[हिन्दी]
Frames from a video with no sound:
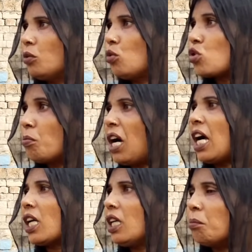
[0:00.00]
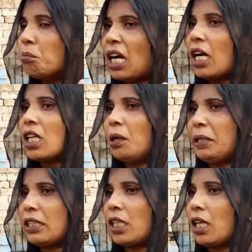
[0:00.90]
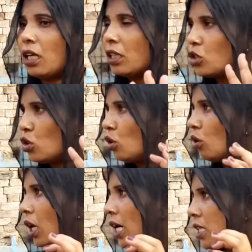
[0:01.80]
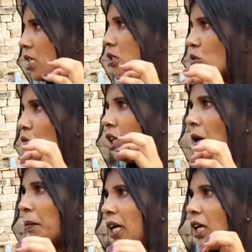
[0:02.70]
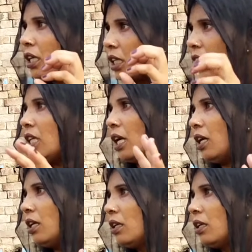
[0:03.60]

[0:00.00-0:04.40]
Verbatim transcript: उस माँ के माँ के बेटा जो आज इस दुनिया में नहीं है